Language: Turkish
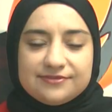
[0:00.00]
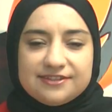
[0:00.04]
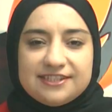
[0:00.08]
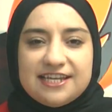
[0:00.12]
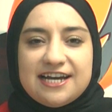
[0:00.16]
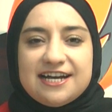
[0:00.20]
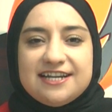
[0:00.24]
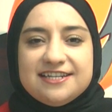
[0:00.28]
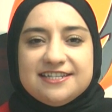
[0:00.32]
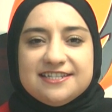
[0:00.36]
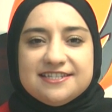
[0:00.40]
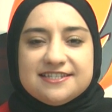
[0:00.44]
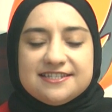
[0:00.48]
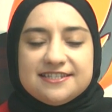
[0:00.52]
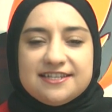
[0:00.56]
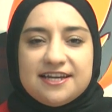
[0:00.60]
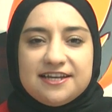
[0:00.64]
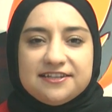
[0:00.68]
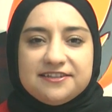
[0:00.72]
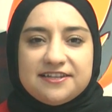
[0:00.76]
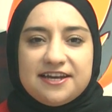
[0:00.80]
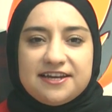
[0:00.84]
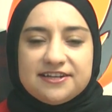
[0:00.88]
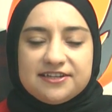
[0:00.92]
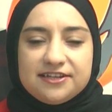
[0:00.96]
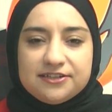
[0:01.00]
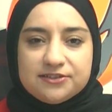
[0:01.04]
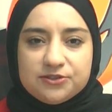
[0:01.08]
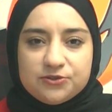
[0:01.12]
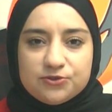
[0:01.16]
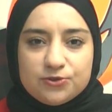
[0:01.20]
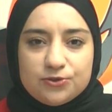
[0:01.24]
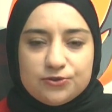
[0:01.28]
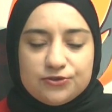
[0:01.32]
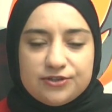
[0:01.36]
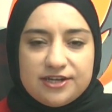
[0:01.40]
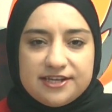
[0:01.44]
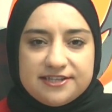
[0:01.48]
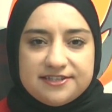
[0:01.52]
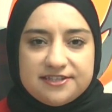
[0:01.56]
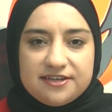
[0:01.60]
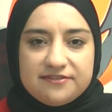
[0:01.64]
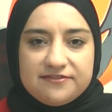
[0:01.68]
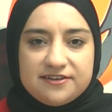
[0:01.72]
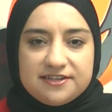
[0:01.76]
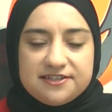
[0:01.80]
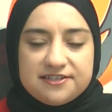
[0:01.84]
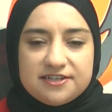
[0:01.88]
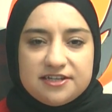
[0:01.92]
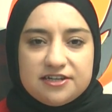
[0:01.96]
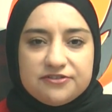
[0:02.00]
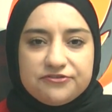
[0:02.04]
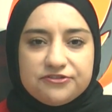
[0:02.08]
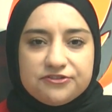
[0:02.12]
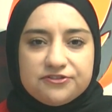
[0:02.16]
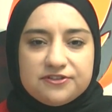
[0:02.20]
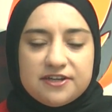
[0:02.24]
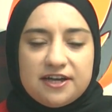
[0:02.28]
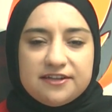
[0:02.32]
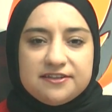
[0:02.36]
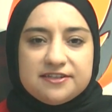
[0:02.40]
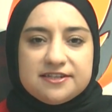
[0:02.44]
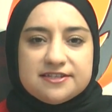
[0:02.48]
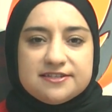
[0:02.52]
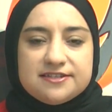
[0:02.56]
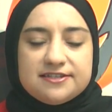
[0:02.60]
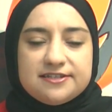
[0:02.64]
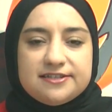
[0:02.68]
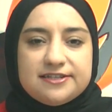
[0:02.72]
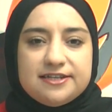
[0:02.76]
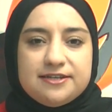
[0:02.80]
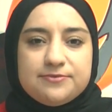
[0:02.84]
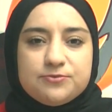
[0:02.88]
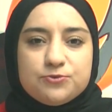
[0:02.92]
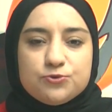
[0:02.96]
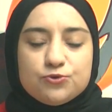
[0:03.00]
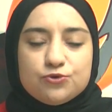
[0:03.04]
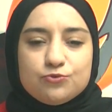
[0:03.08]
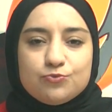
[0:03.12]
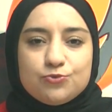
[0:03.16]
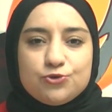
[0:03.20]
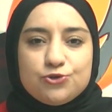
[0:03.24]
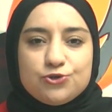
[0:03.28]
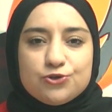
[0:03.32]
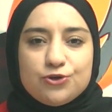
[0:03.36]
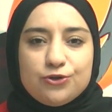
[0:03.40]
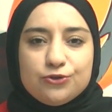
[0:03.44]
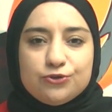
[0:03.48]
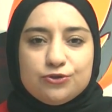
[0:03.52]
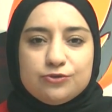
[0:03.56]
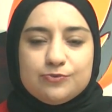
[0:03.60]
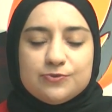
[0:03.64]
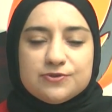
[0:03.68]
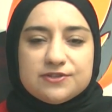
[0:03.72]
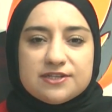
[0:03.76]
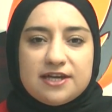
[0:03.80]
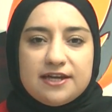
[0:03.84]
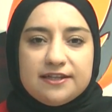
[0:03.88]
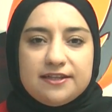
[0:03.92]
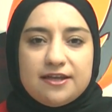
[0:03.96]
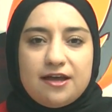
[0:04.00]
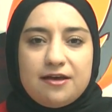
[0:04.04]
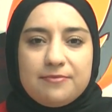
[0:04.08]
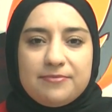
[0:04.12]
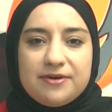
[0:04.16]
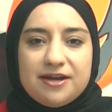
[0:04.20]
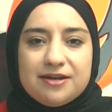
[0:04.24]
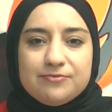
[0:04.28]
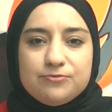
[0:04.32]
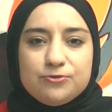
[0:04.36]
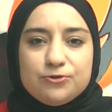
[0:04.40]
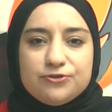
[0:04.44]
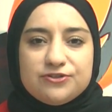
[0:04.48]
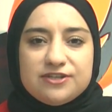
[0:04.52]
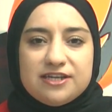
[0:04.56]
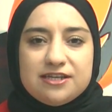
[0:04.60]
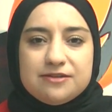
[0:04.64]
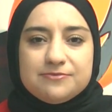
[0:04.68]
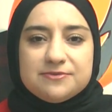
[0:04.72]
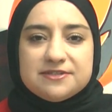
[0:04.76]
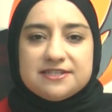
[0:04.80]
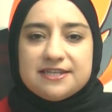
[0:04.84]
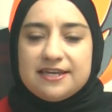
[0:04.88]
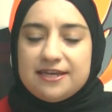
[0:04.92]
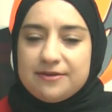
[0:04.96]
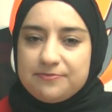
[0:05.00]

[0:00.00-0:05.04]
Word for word: Değerli izleyenler, Anadolu RTV tarafından hazırlayıp sunmuş olduğumuz ana haber bültenimize